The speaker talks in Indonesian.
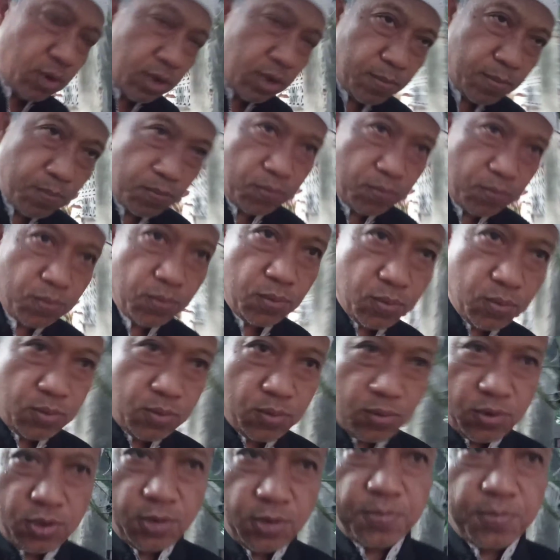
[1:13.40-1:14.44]

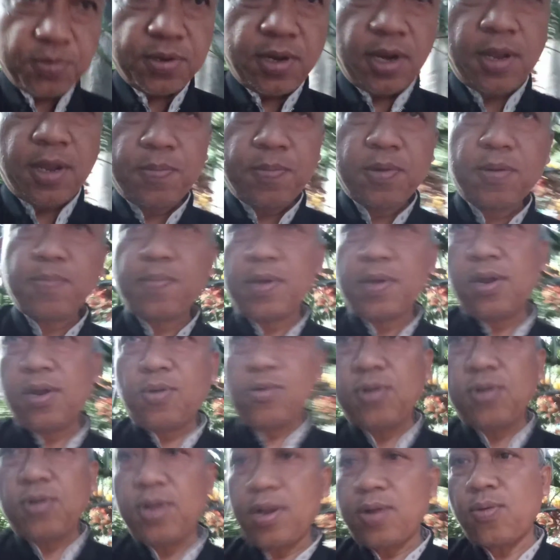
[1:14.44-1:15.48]
ribu subscriber
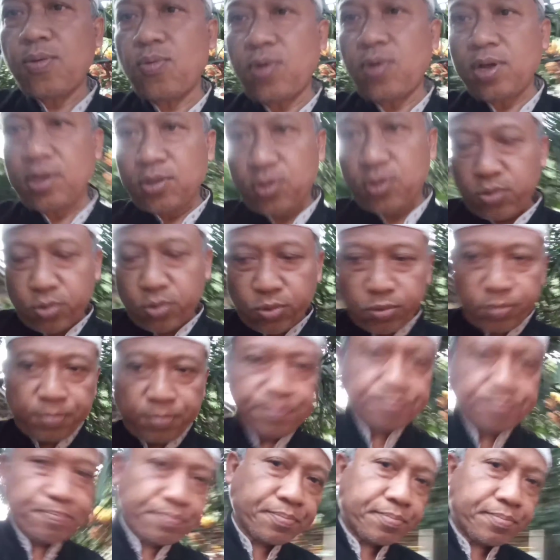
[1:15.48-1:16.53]
baru dalam waktu
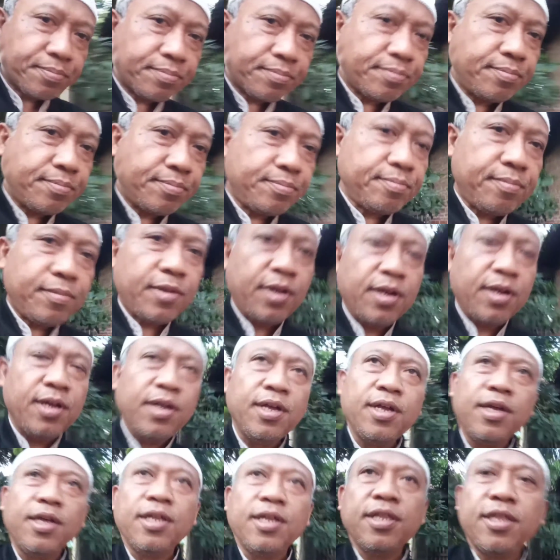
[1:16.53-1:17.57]

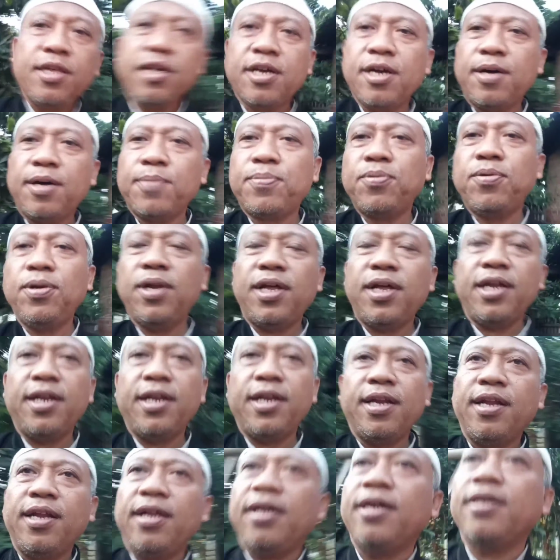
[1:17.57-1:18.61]
3
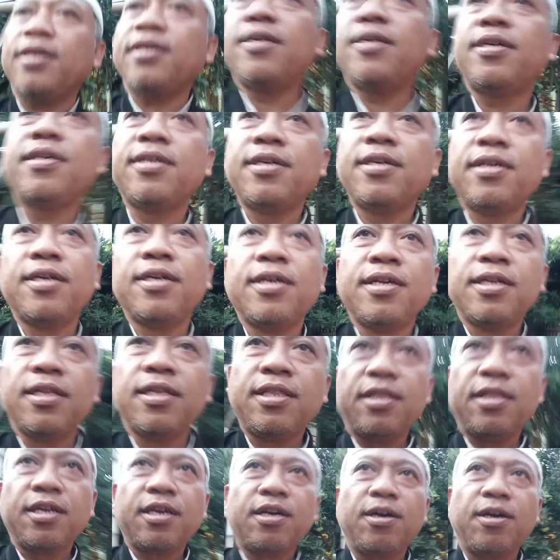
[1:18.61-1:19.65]
bulan
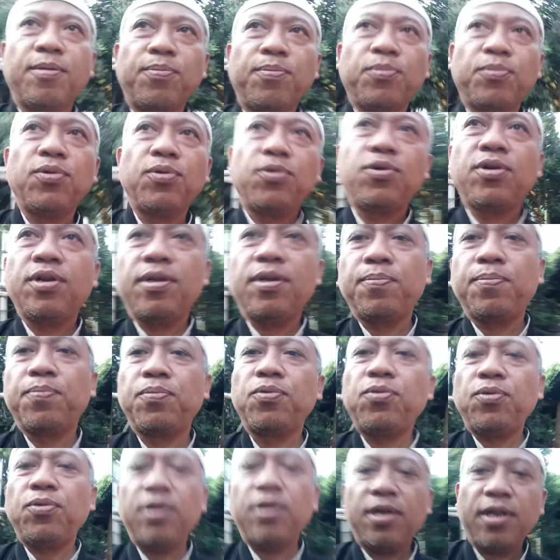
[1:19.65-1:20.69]
30
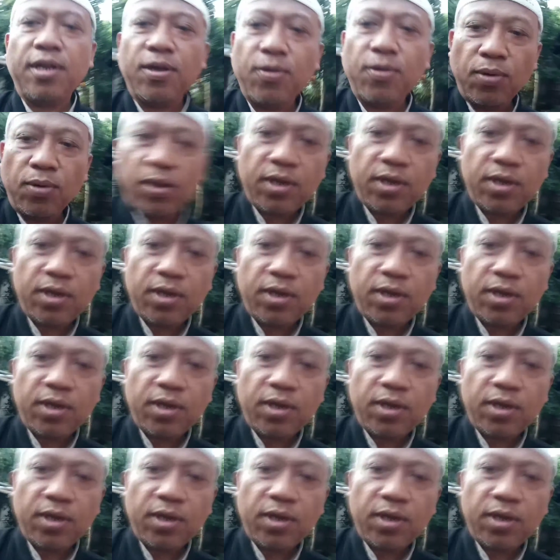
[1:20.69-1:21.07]
ribu dalam